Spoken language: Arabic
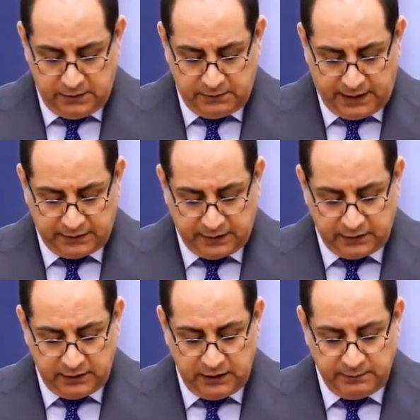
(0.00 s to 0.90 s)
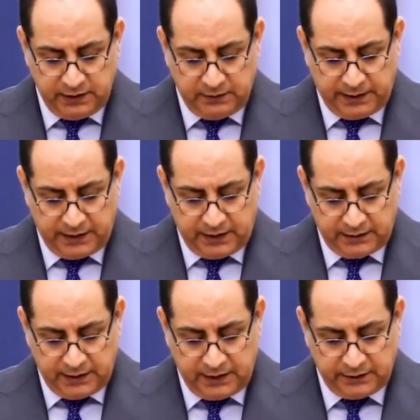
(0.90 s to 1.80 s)
مع تقديم
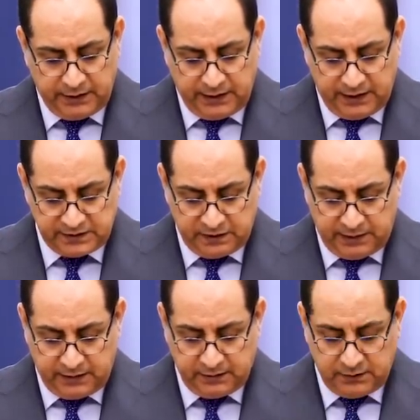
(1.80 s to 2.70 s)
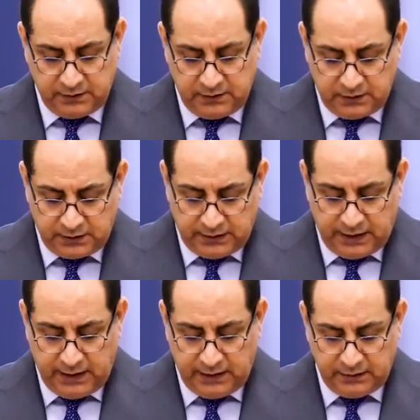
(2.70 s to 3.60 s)
البيانات اللازمه
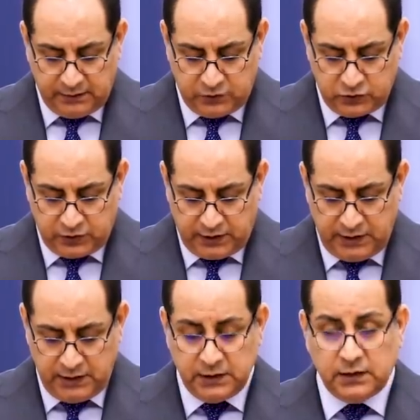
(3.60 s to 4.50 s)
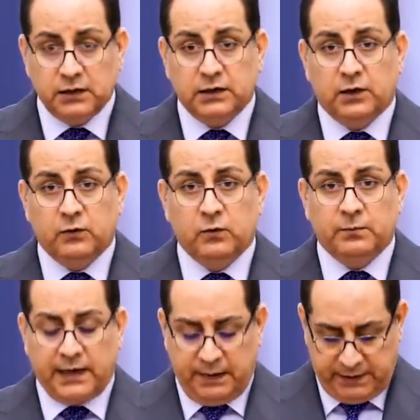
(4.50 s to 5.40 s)
خلال عشرين
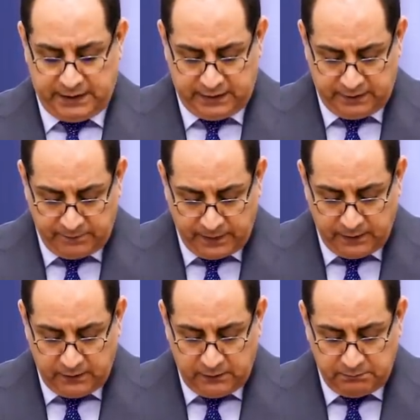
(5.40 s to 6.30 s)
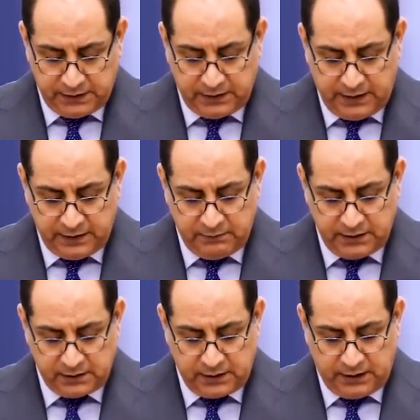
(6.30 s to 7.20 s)
يوم عمل بدءا
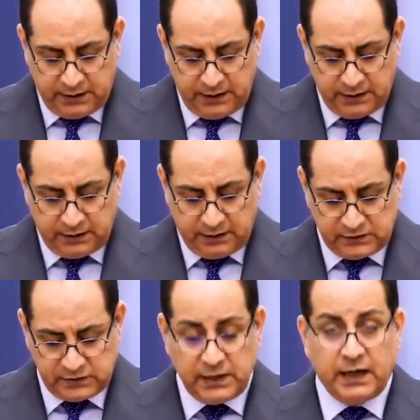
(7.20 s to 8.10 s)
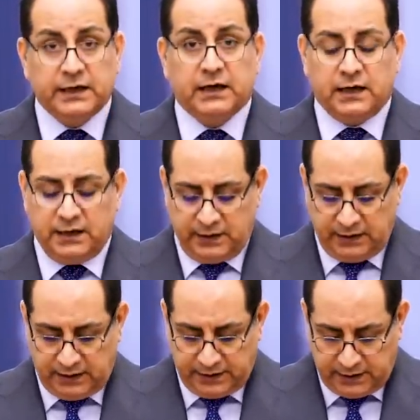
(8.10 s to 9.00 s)
من تاريخ اصدار هذا
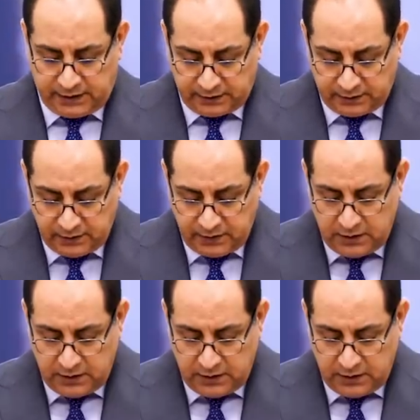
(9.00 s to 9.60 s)
القرار